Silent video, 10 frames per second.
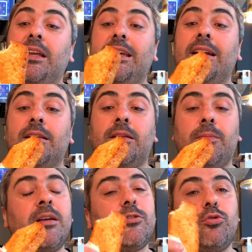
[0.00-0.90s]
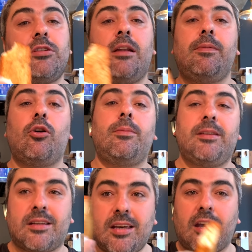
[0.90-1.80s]
İnanılmaz güzel bir öyle
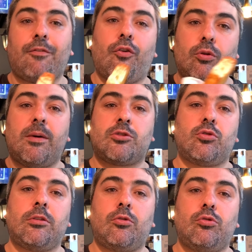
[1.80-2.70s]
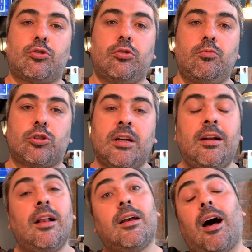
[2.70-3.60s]
bir kek formasyonuna dönüştürmüşler.
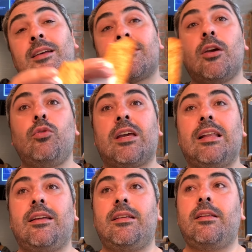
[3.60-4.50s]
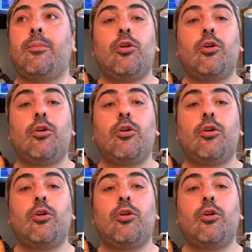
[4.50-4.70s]
Asya ülkelerinde